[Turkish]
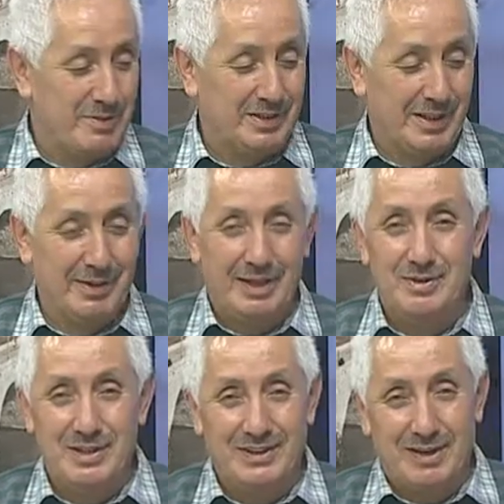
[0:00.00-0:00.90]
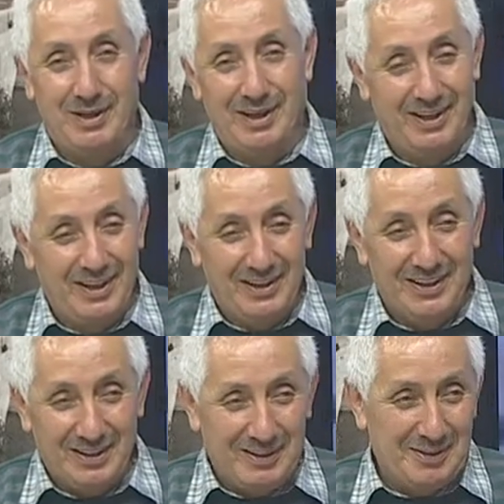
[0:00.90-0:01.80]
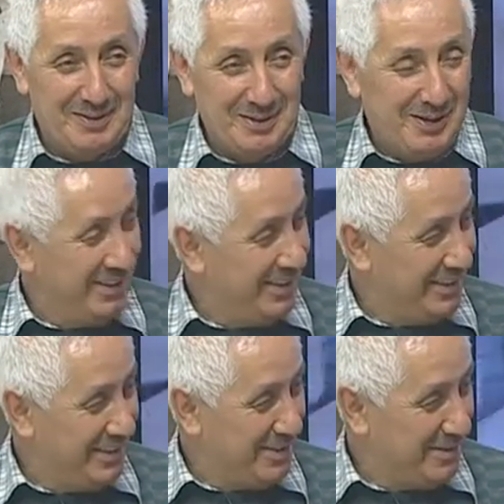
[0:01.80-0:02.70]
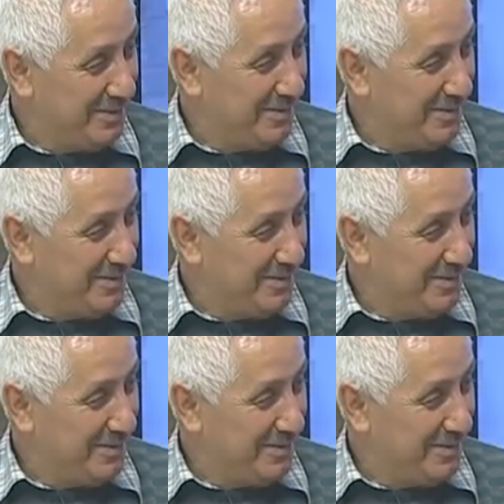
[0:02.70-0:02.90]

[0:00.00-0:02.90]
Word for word: kitabı elimizde tabii. şu anda gidip orayı görebilirler,